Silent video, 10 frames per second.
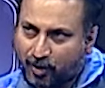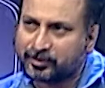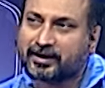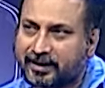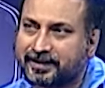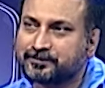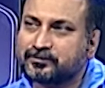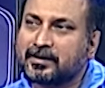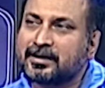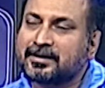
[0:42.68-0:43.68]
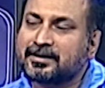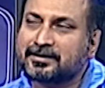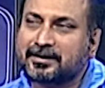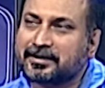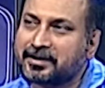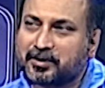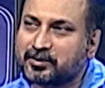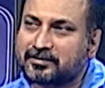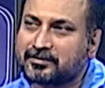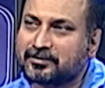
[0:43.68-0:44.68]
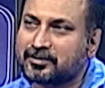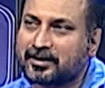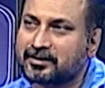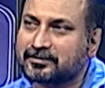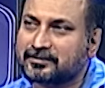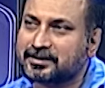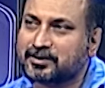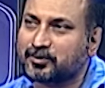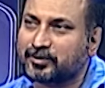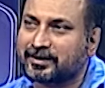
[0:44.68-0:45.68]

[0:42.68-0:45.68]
ক্ষমতা নাই সেটা দেখানোর তো আর চেষ্টাও করি